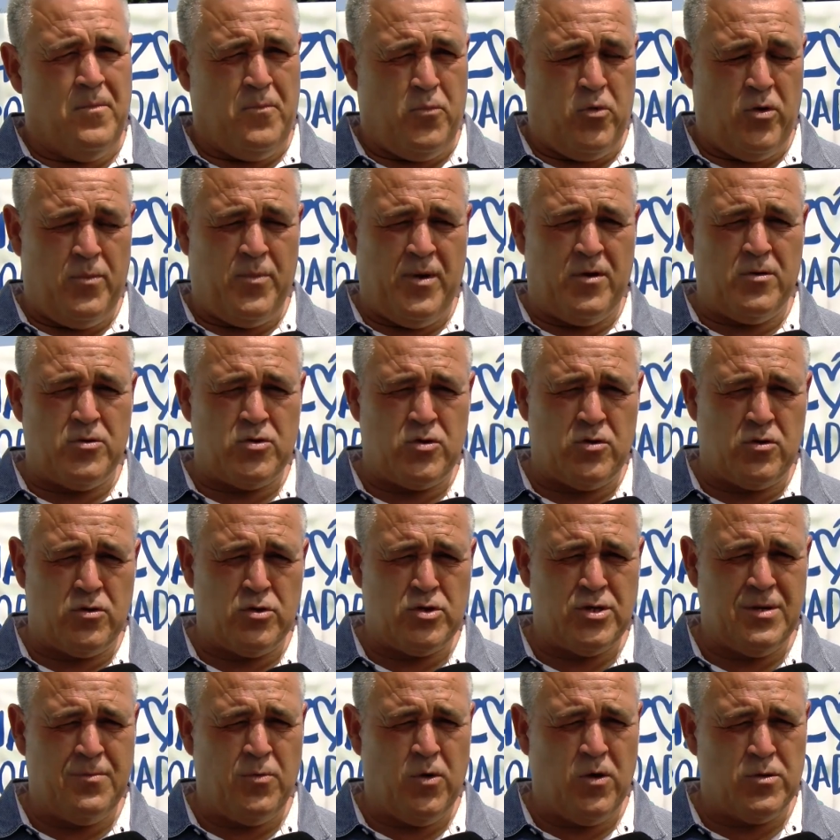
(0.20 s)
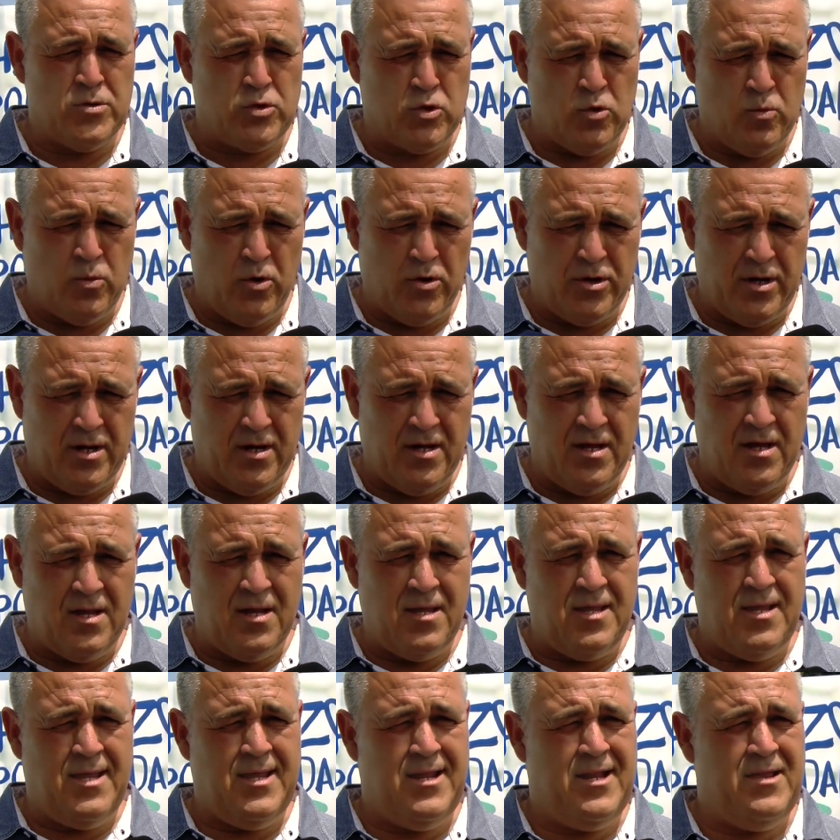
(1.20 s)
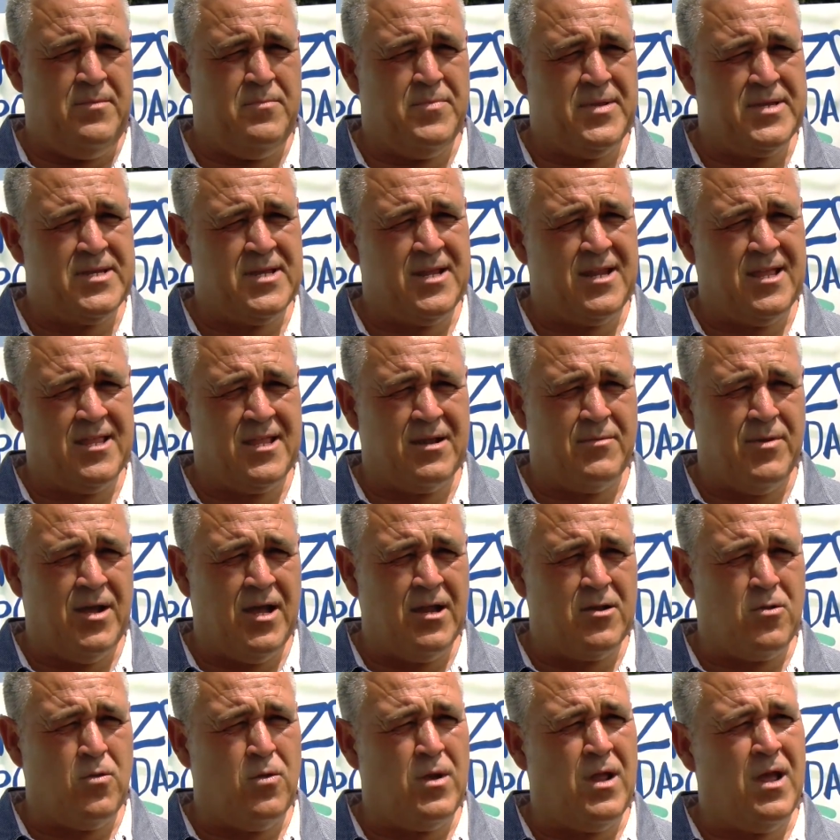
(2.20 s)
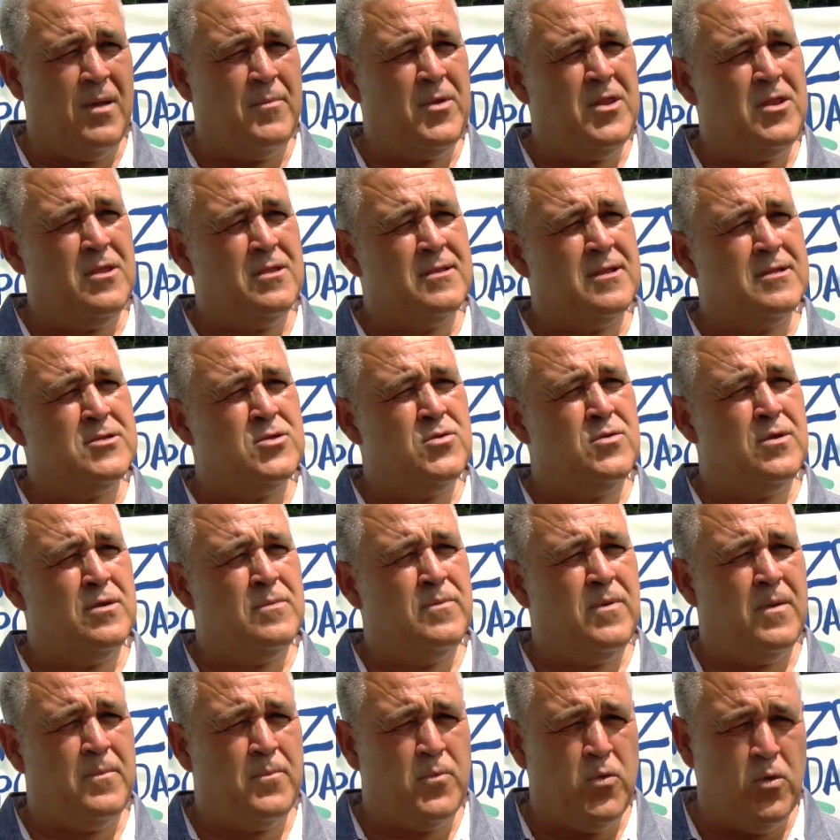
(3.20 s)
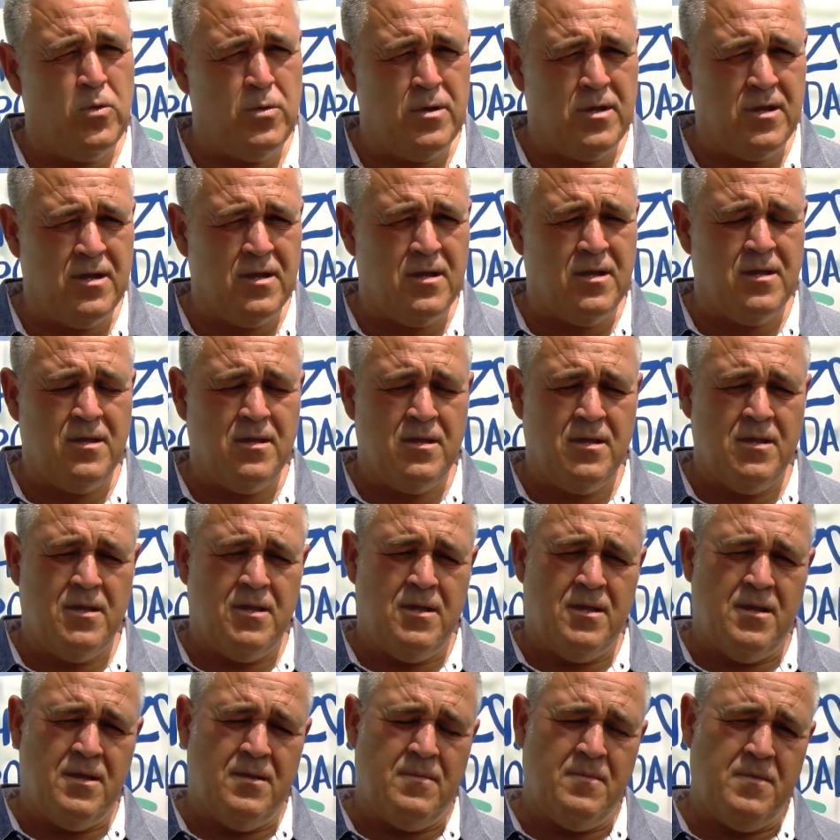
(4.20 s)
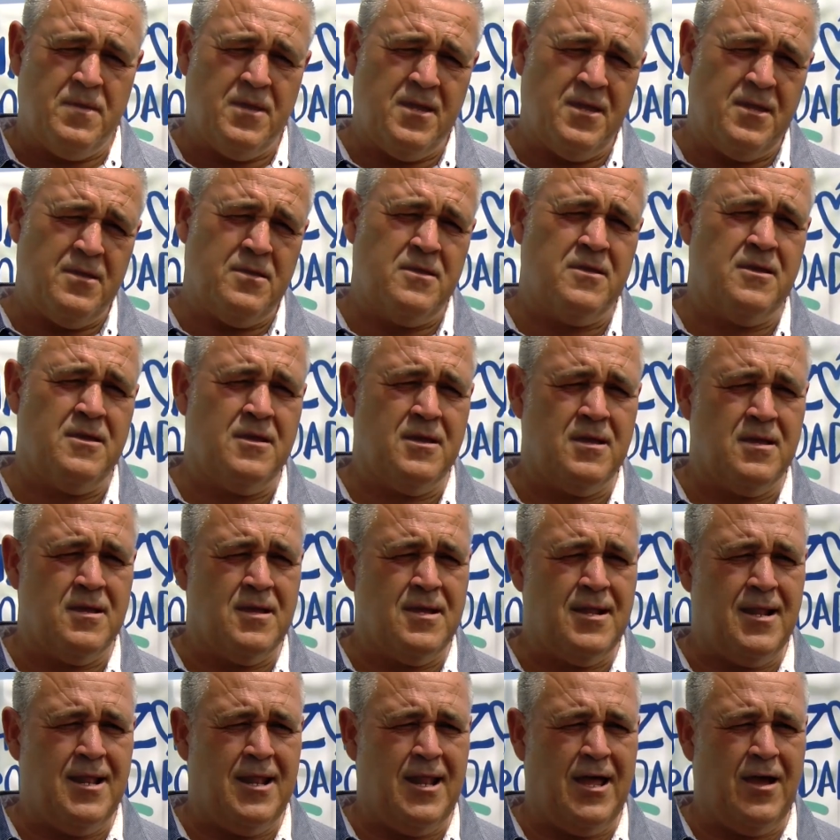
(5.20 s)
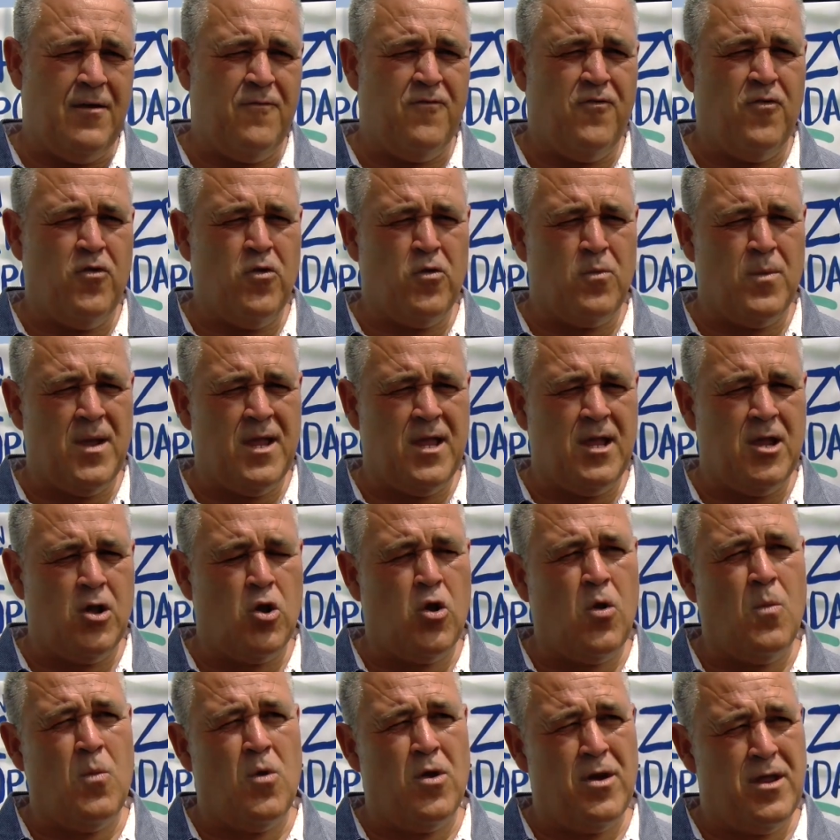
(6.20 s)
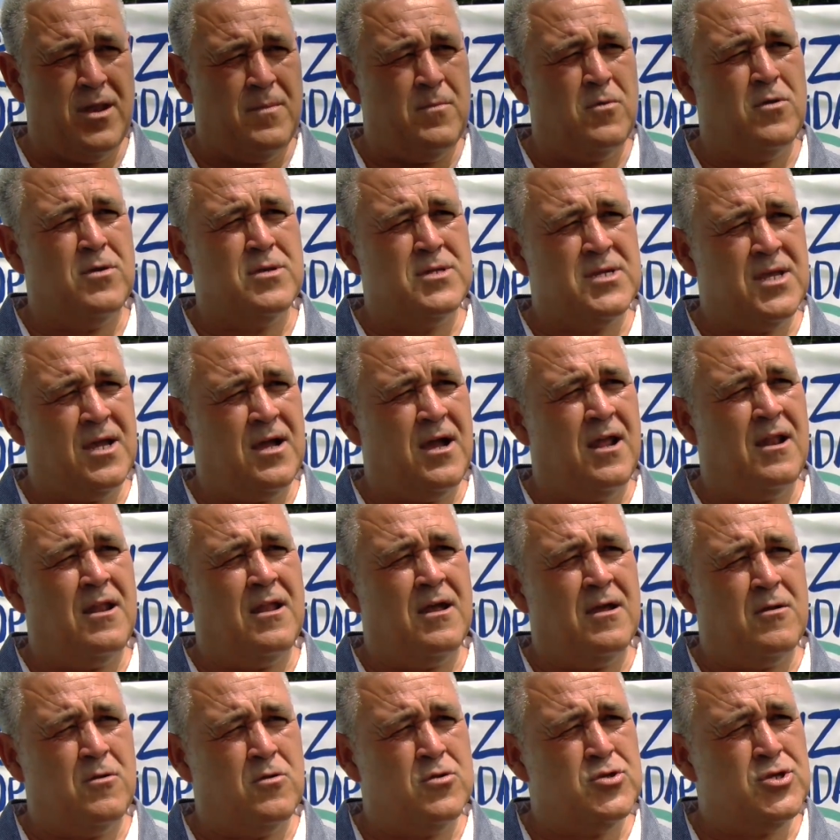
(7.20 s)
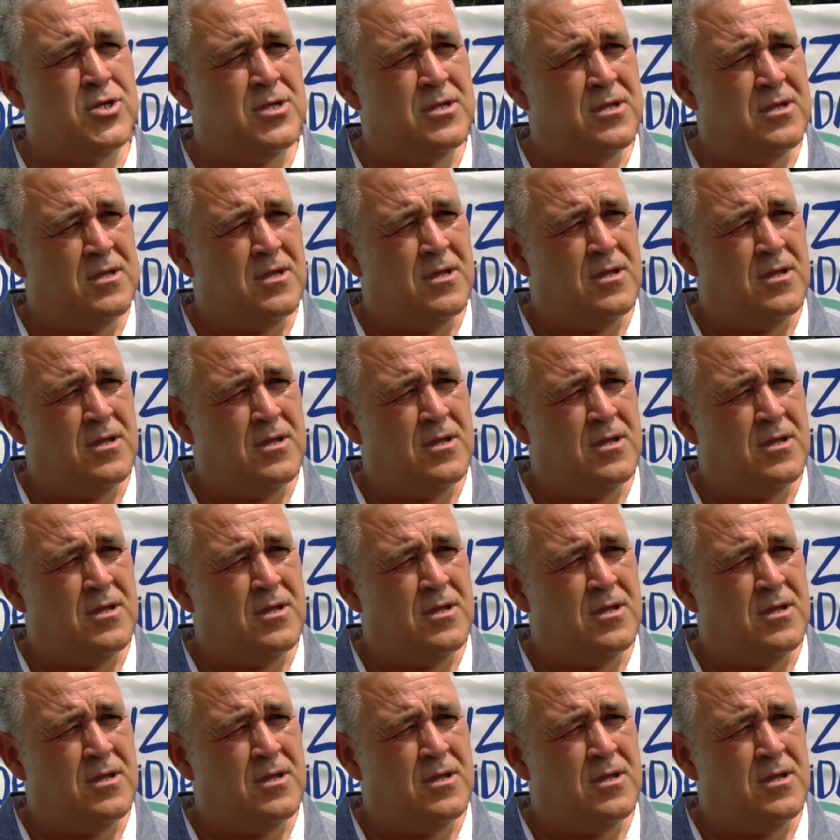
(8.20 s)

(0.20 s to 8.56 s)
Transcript: Pues para nosotros supone el empezar a trabajar con las administraciones públicas desde la forma en cómo queremos que se hagan las cosas.